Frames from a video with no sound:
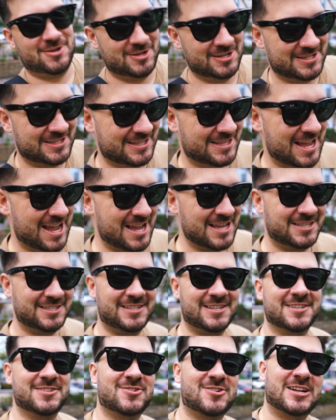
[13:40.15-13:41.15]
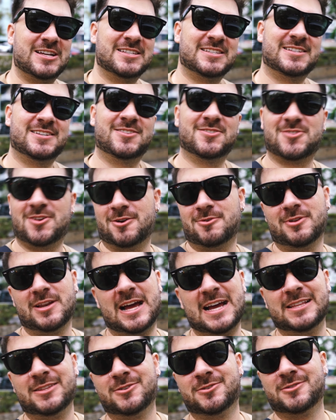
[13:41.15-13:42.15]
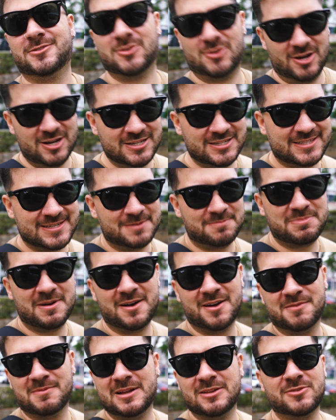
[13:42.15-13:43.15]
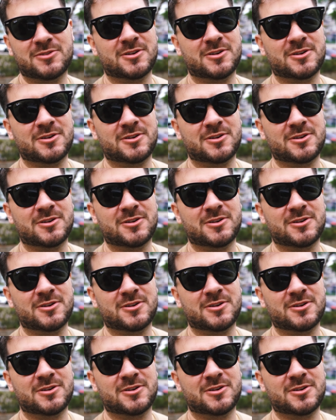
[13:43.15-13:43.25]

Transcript: nossa cidadezinha do coração. Troco lá, Edu. Eu gosto de São Paulo, mas não